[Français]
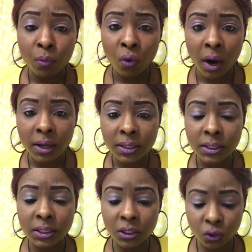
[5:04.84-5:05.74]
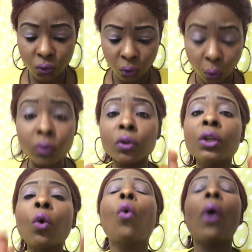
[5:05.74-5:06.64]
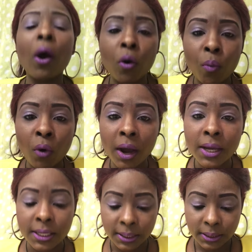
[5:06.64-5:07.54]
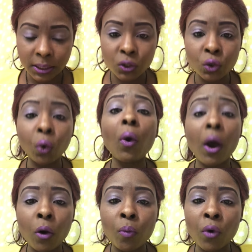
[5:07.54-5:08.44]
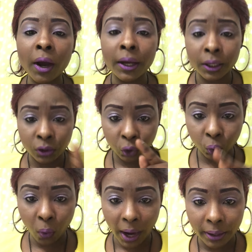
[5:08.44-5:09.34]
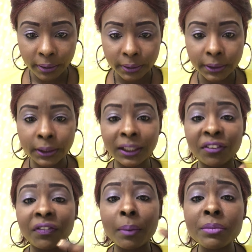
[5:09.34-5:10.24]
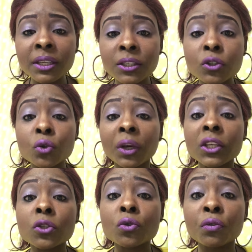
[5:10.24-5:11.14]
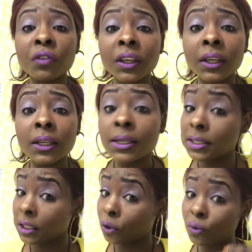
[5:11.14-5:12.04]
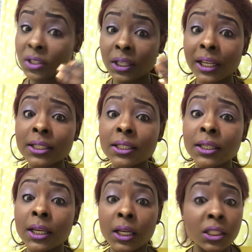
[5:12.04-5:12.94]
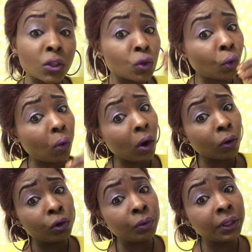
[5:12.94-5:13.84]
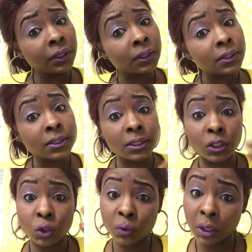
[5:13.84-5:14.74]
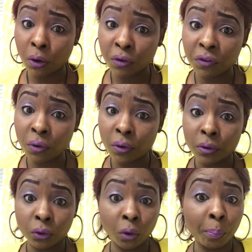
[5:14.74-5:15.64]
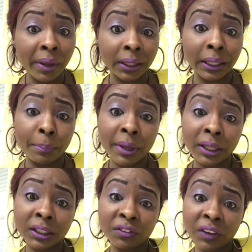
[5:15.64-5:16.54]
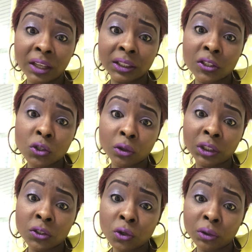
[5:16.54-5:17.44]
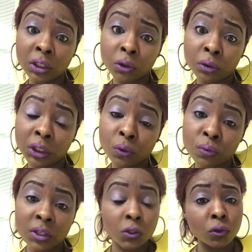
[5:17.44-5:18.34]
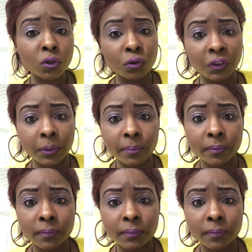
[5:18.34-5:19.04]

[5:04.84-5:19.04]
à moi, si tu crois en moi, si tu crois en moi, toi et ta famille serez sauvés. C'est tout ce qu'il a dit. Si tu crois en lui, si tu es enfant, ton père, ta mère, tes frères, tes soeurs, tes oncles, tes tantes, tes cousins sont sauvés.